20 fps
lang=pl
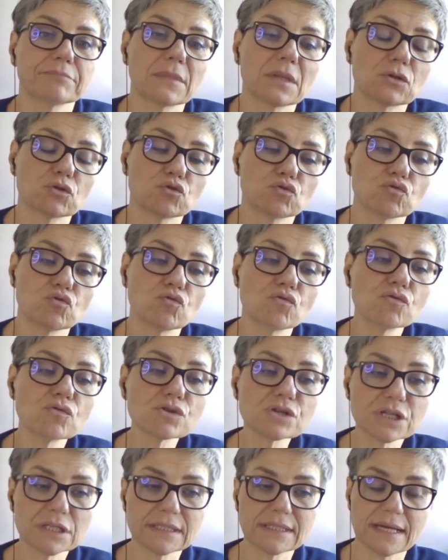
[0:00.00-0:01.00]

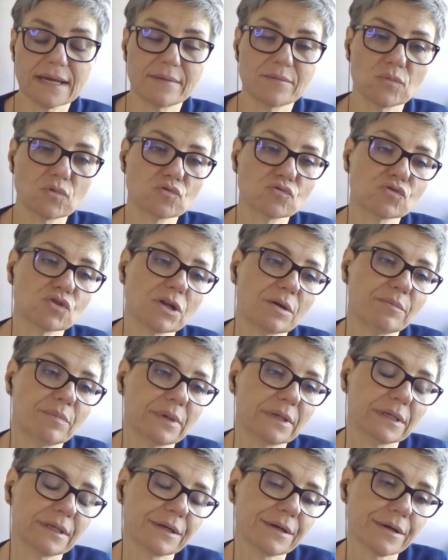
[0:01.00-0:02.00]
służy temu, żeby,
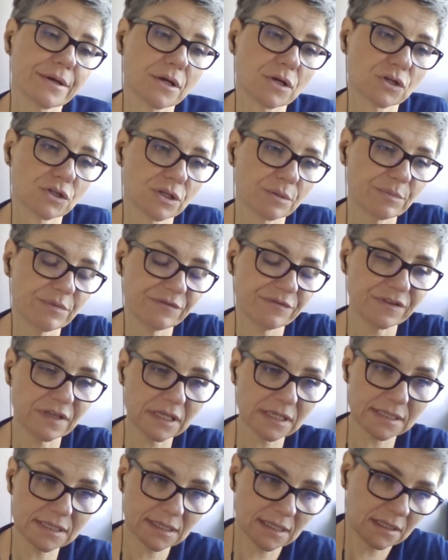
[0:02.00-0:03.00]
żeby
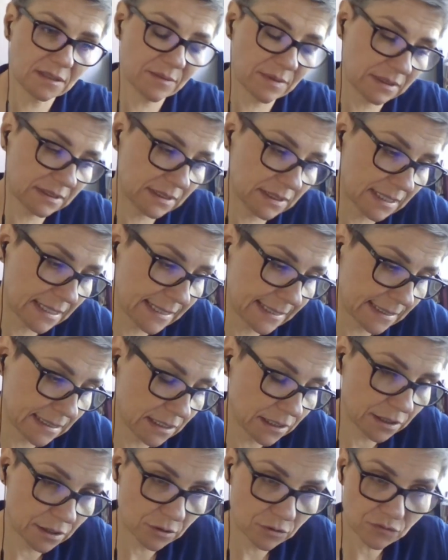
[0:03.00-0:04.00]
wiedzę na temat
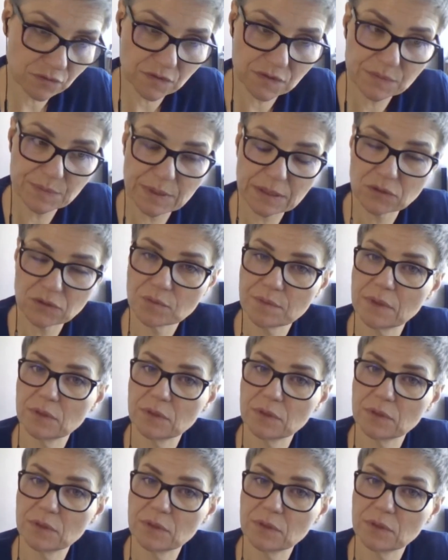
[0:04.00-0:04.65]
y, ludzi z spektrum